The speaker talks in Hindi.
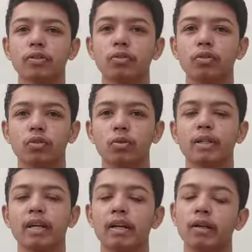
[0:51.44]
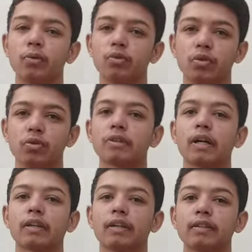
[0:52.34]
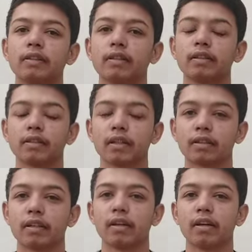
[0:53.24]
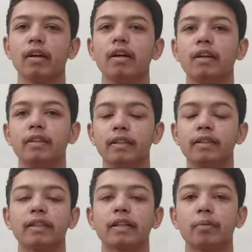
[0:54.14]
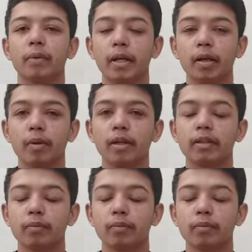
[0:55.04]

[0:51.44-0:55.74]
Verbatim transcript: जो यूट्यूब चैनल है वो ज़रूर स्टार्ट कर सकते हैं जैसे कि मैंने भी